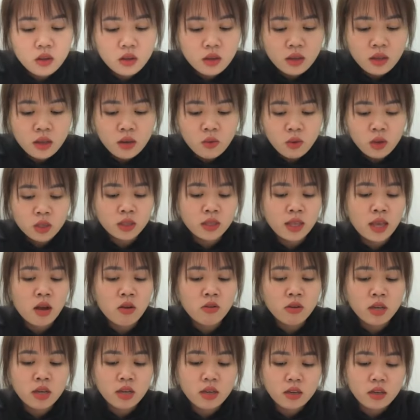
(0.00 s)
kẹo quả táo
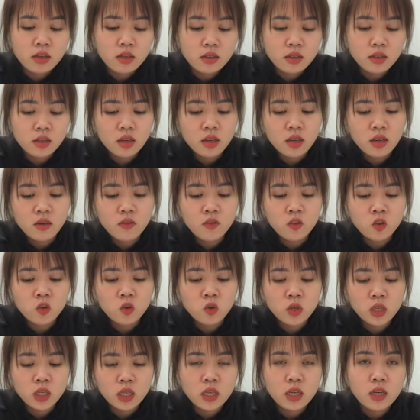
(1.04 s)
này thì à, vừa
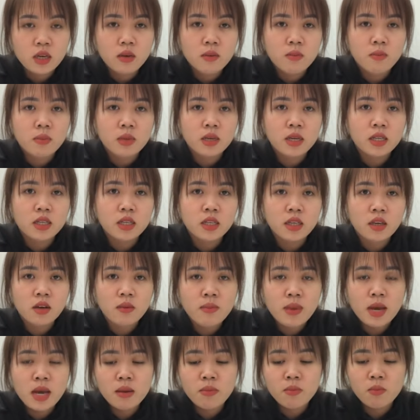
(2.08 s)
rồi mình đã giới thiệu
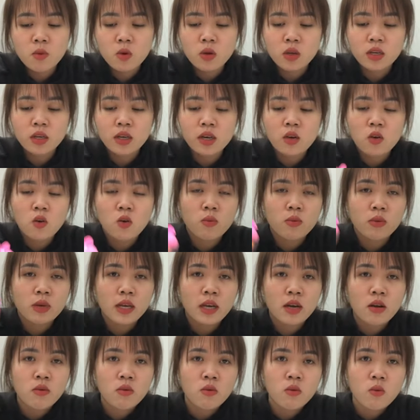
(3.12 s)
bạn một cái hộp
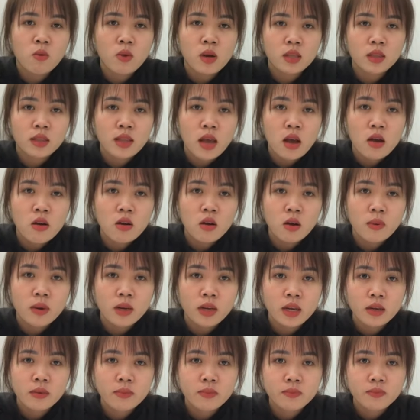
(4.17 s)
kẹo quả táo rồi các bạn
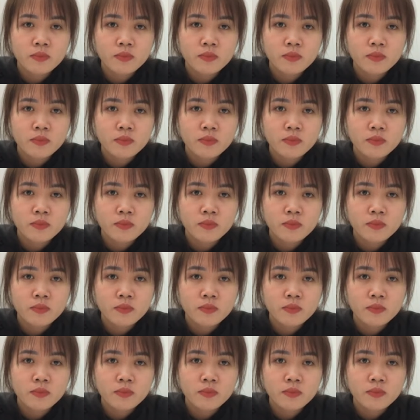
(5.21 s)
nhé